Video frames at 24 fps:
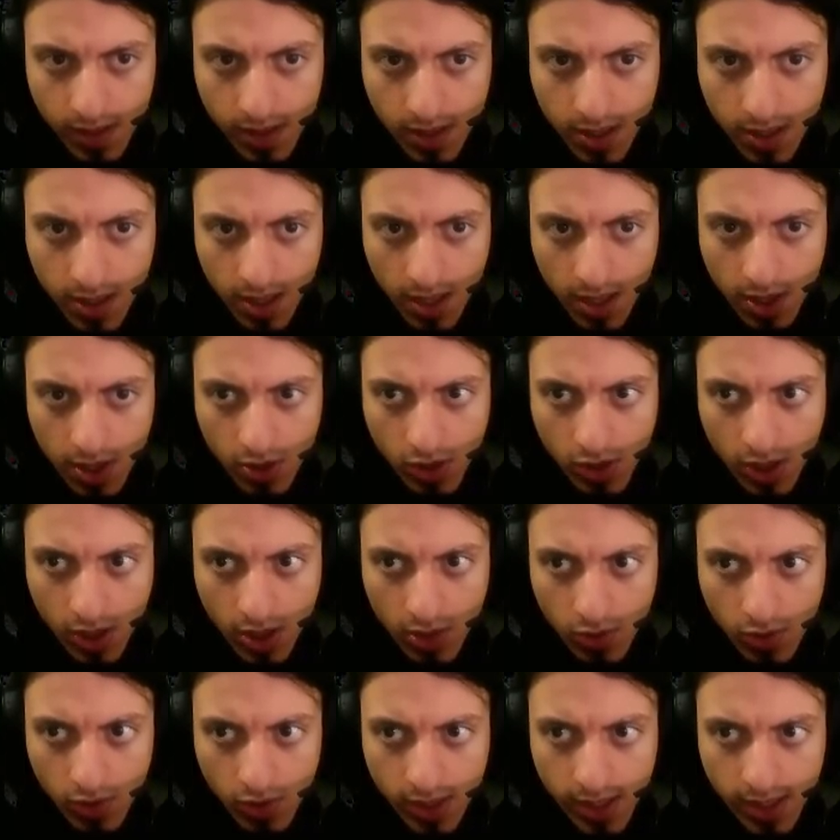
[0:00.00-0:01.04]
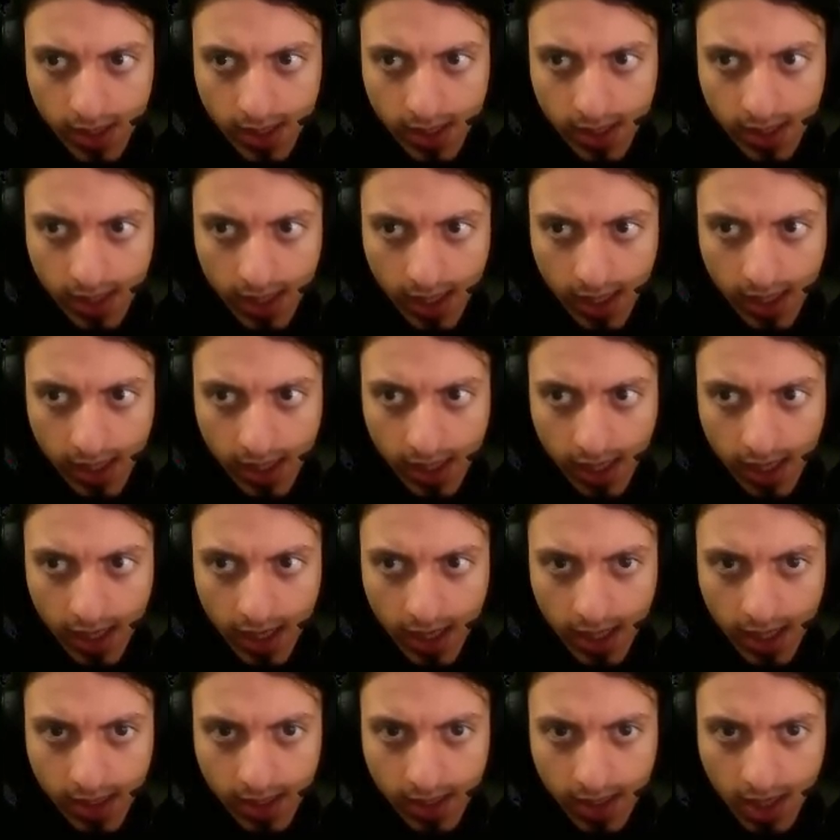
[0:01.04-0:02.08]
Kalori kaloridir.
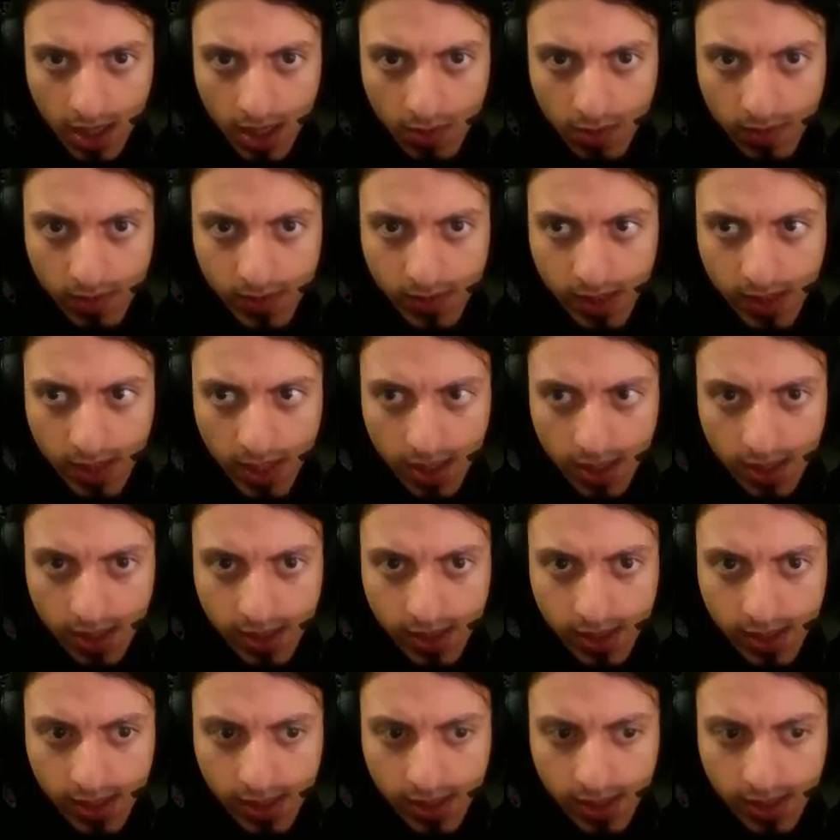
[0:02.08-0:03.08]
Ayakta kalmamızı sağlasın.